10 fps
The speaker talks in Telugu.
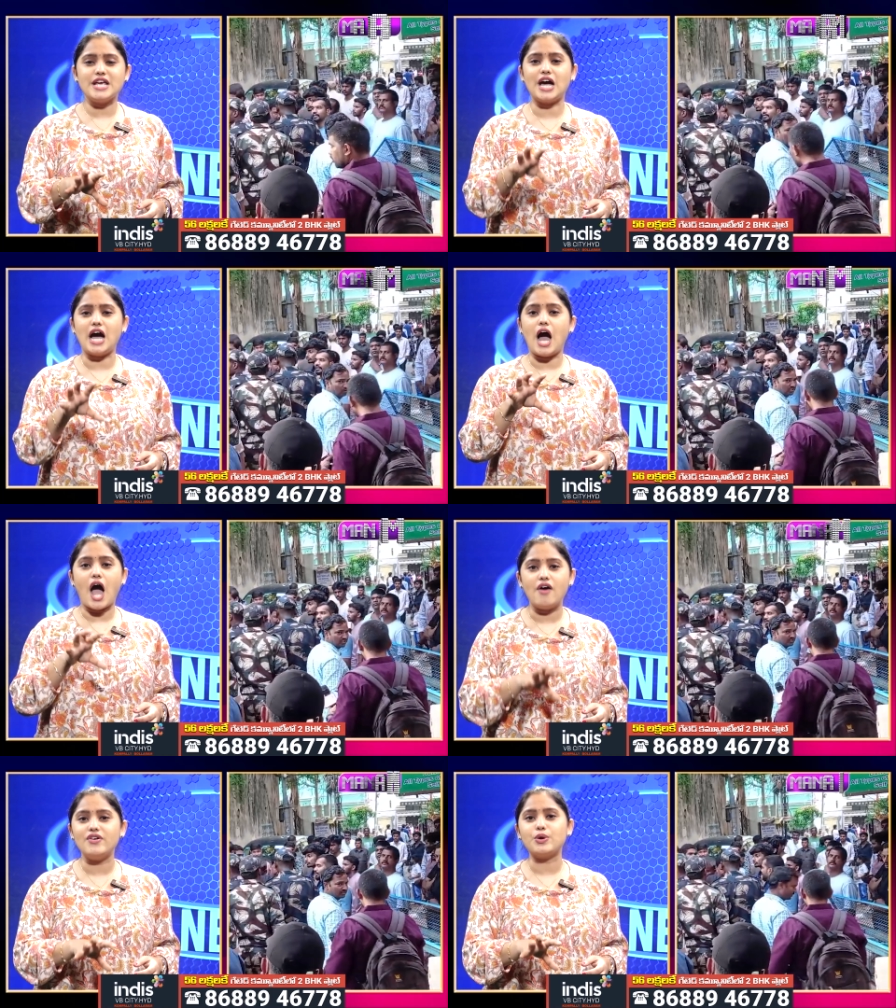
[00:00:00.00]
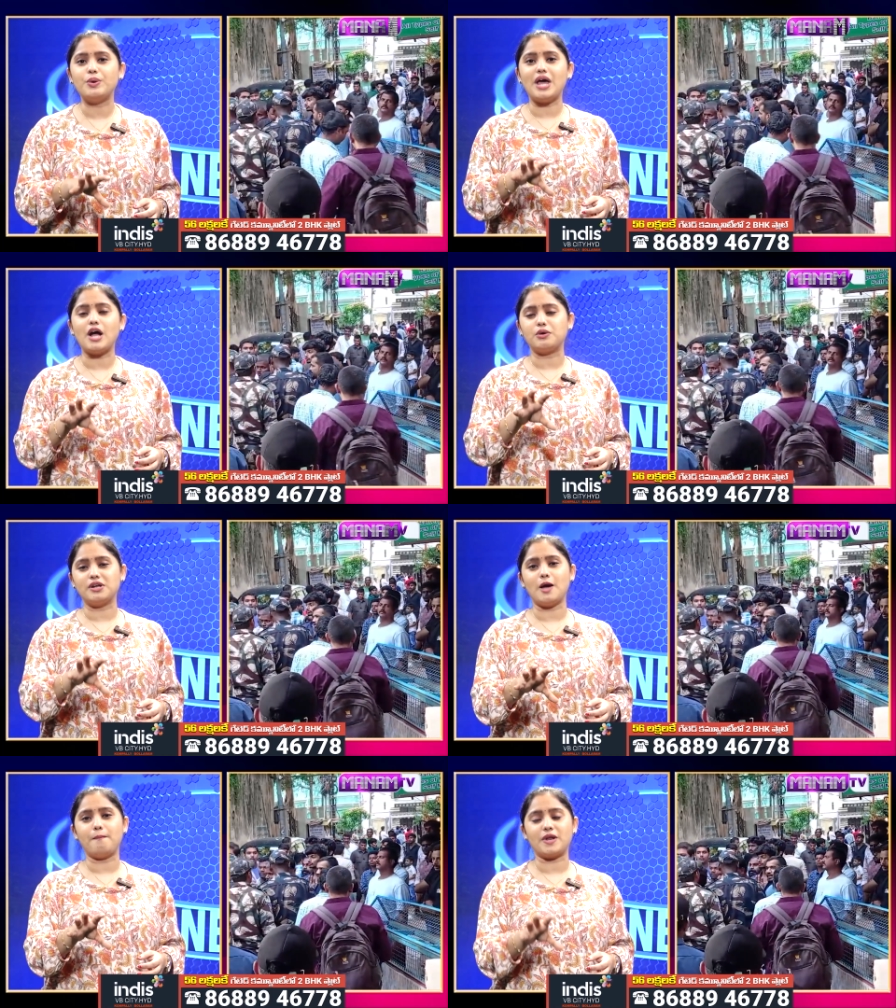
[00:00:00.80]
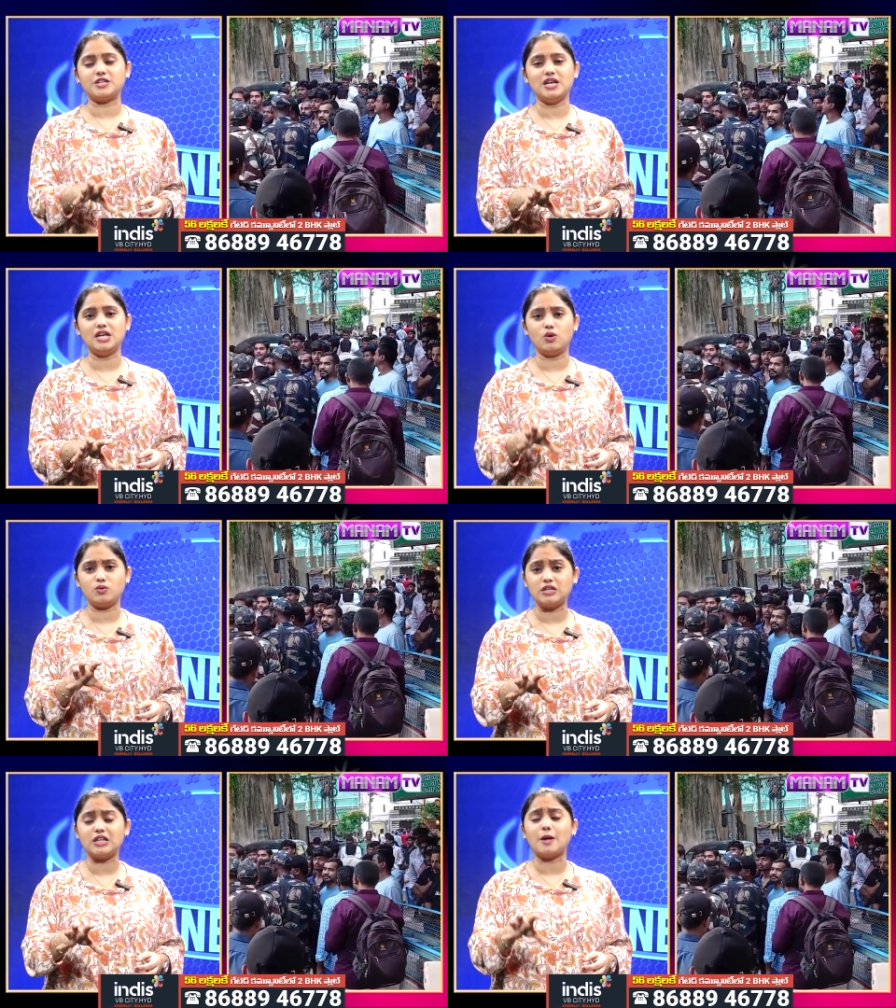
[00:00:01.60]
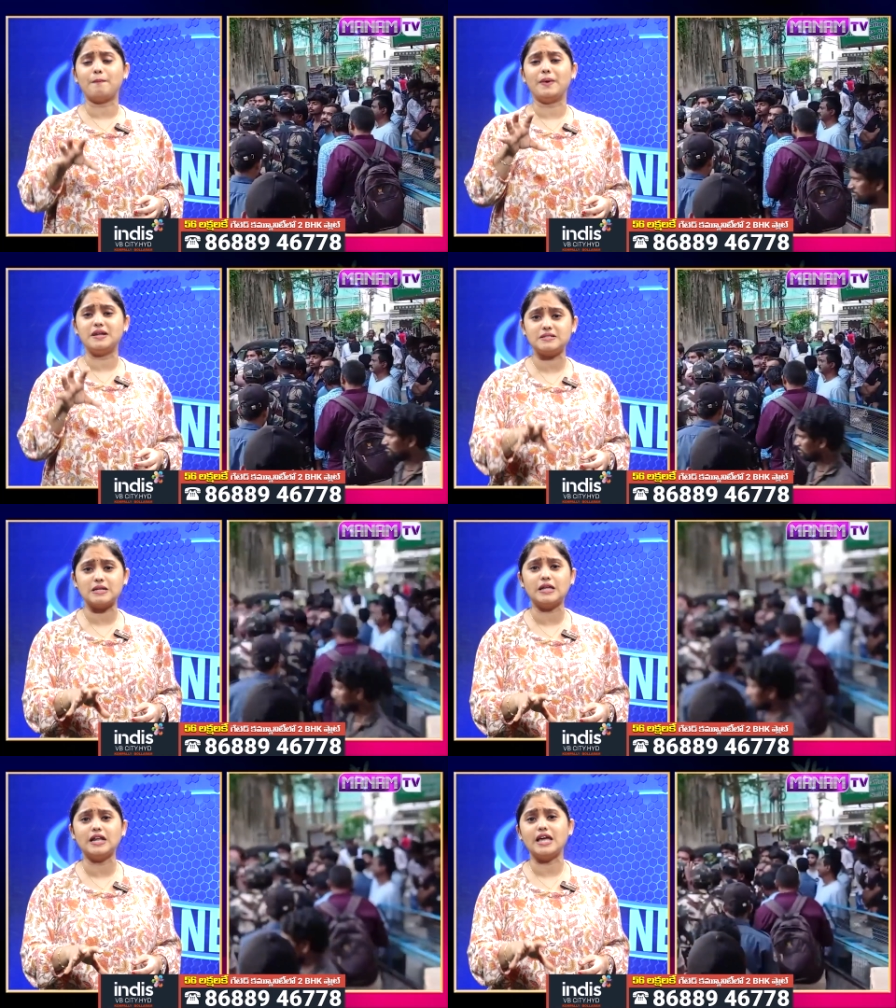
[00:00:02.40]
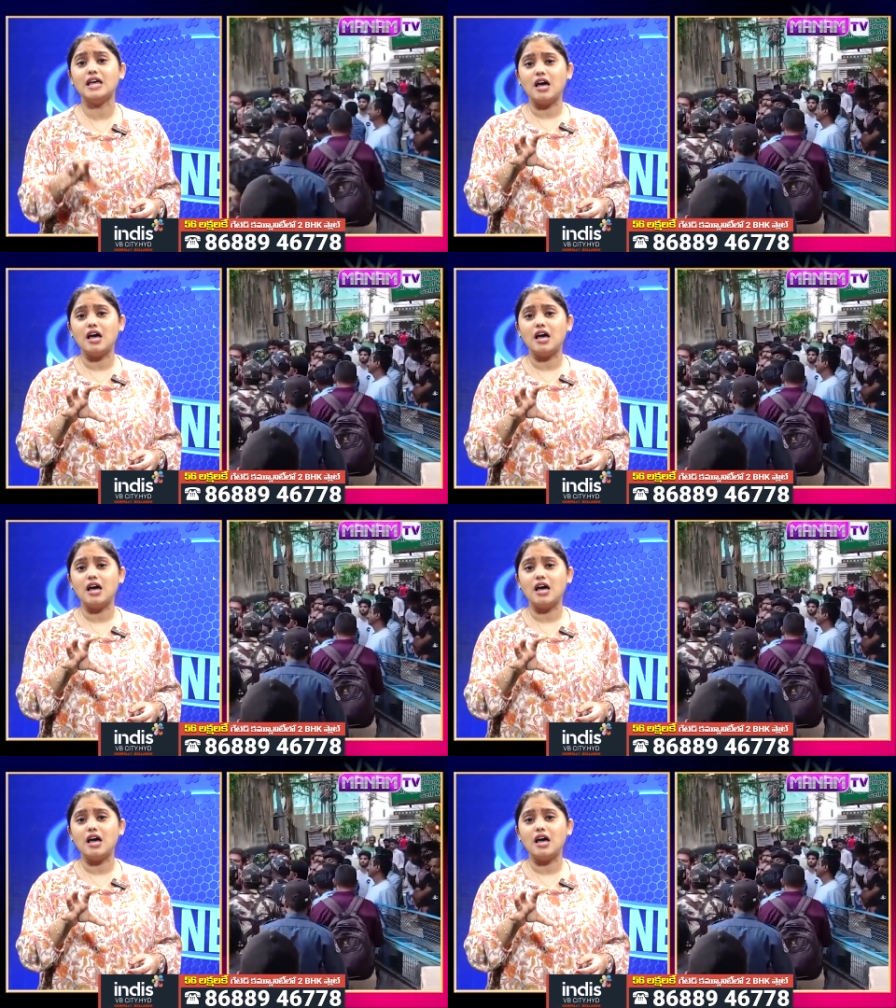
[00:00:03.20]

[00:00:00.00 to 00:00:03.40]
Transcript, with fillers: ఇక ఆవిడ కూడా అక్కడున్న ప్రజల్ని ఉద్రిక్త పరిస్థితిని